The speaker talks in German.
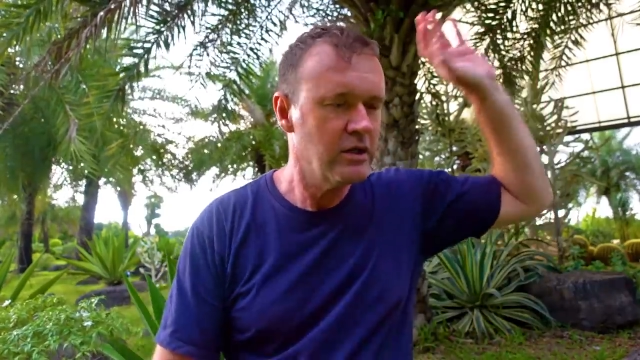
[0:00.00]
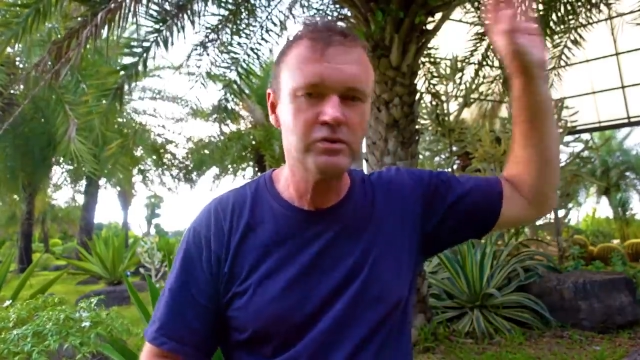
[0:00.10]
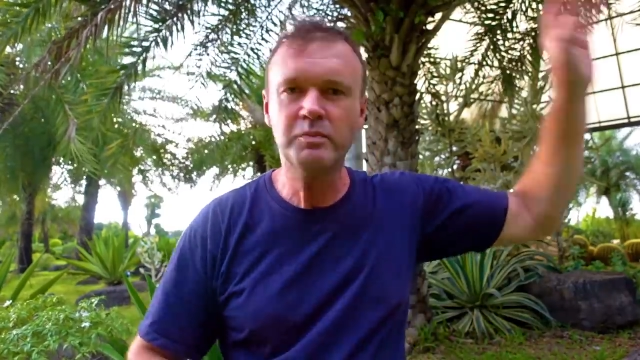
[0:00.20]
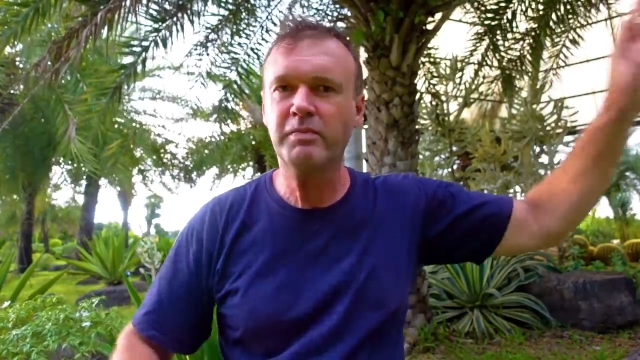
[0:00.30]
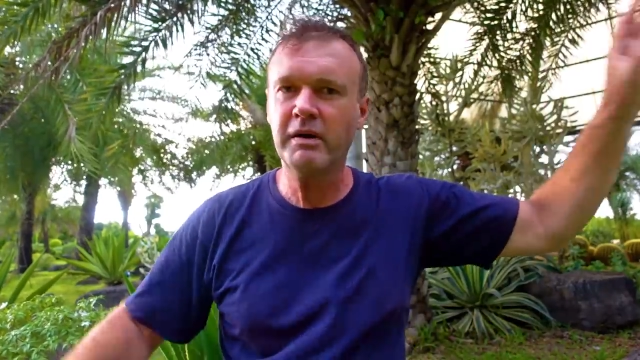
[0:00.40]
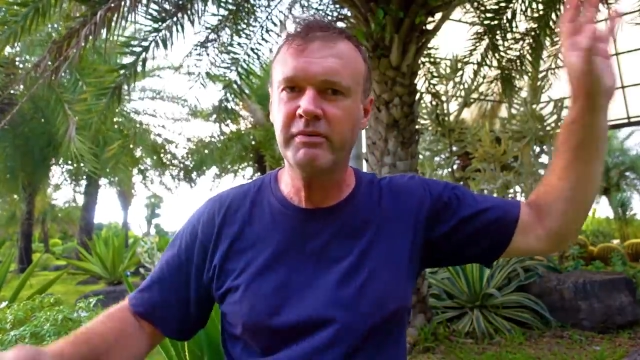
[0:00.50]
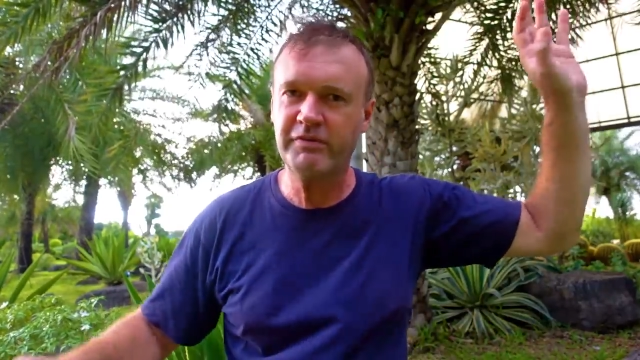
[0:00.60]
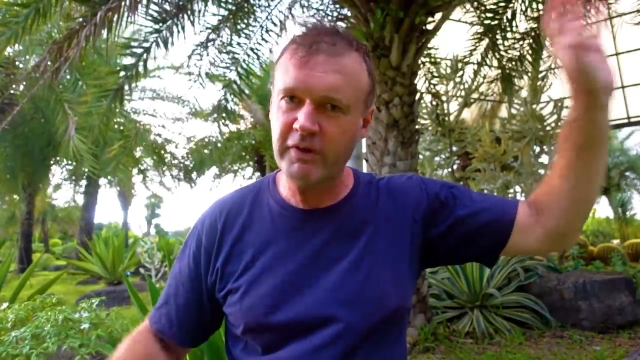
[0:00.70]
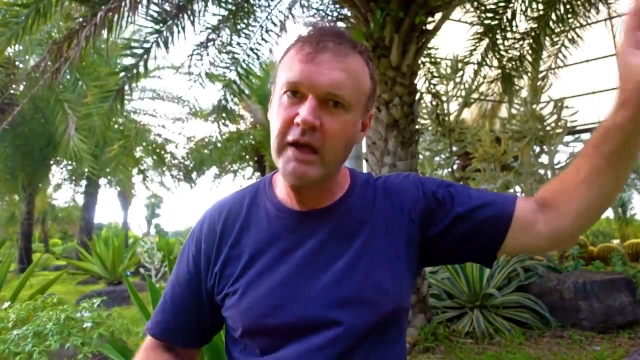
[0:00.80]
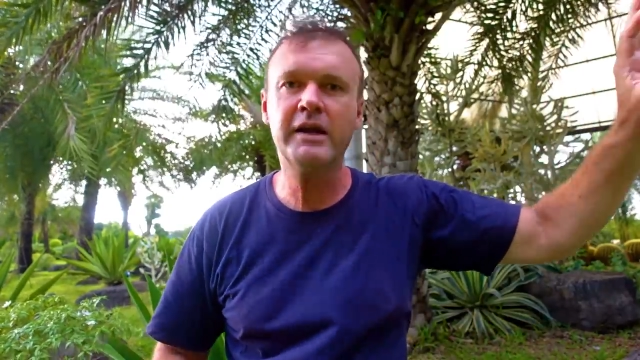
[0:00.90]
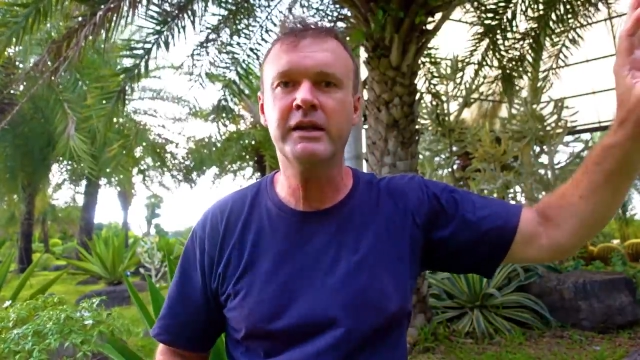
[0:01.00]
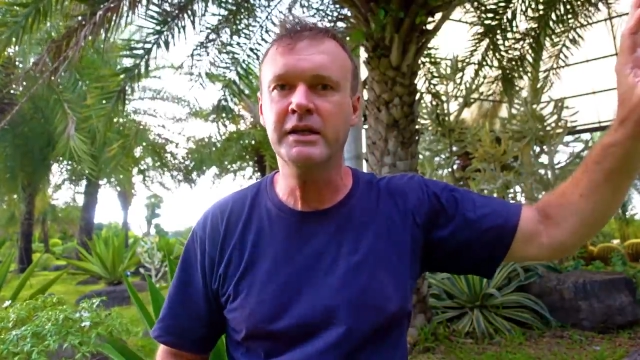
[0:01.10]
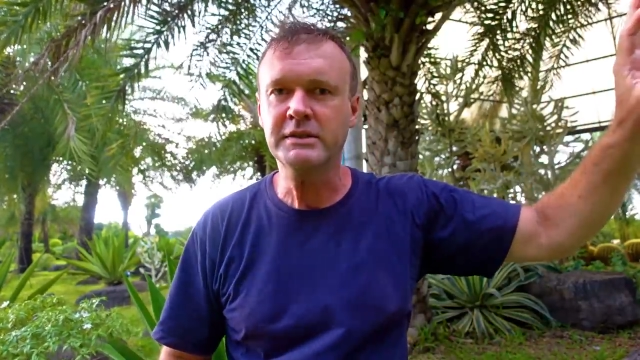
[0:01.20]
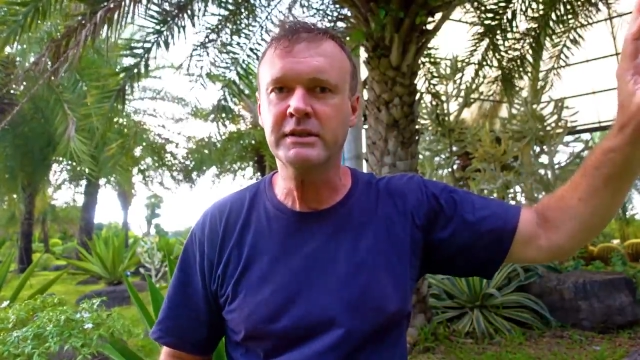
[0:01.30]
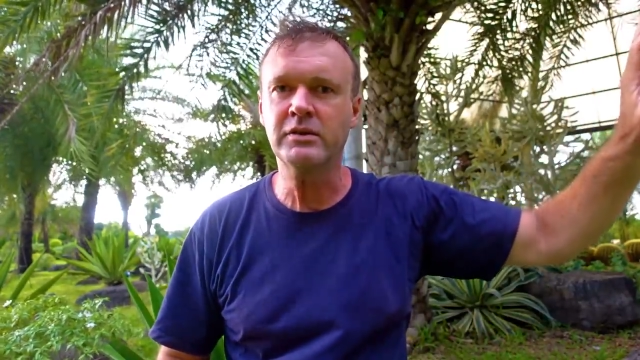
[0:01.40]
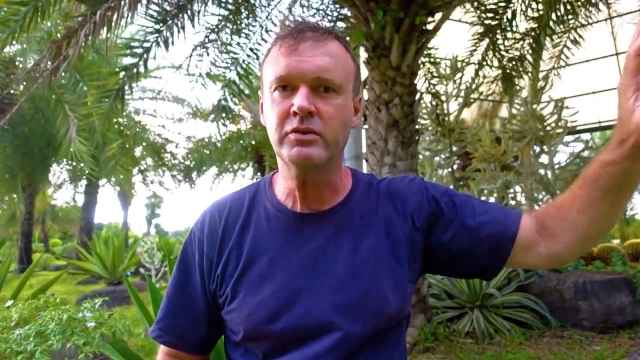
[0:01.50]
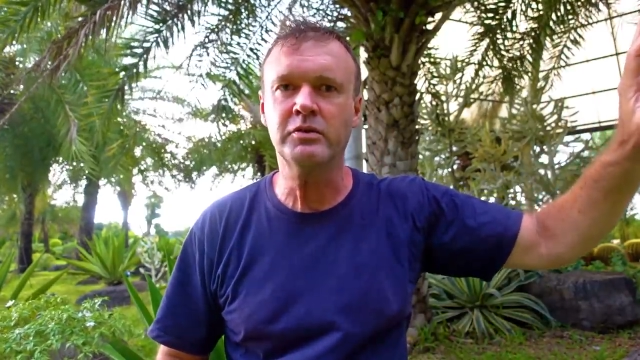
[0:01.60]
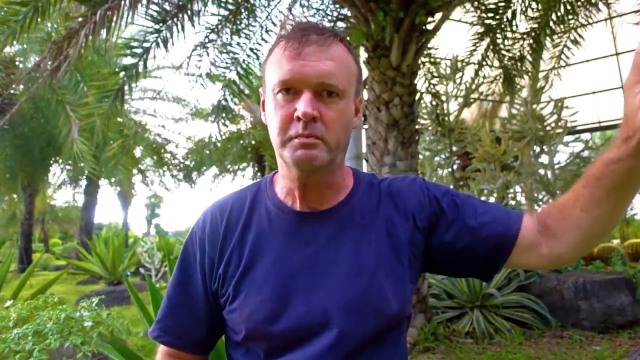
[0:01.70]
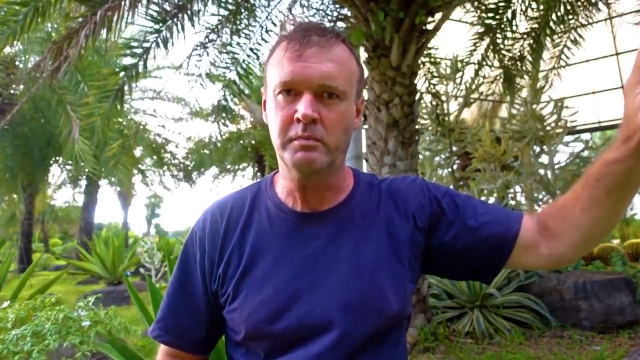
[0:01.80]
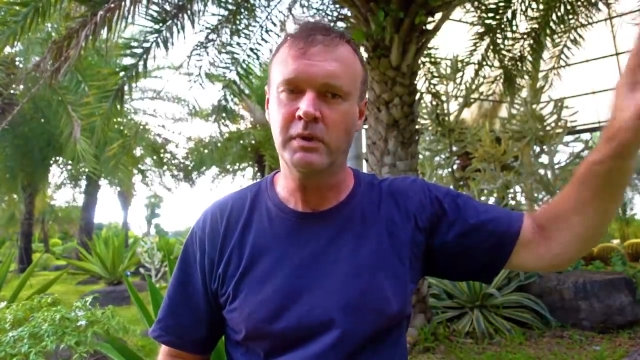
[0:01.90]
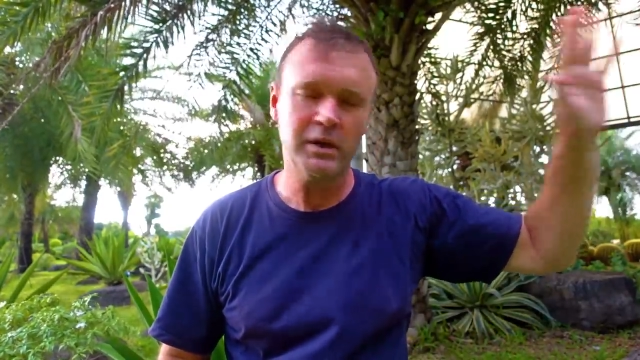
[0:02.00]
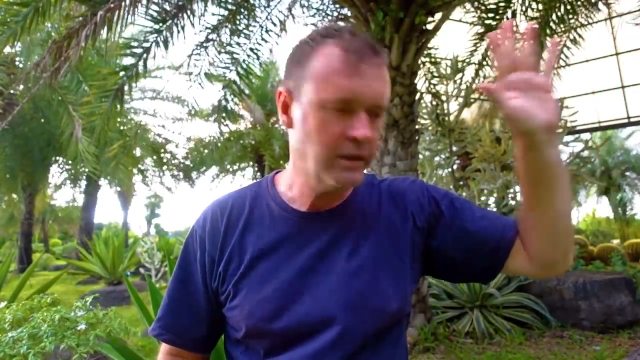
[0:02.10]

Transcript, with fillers: super, wir feiern jetzt den Typen.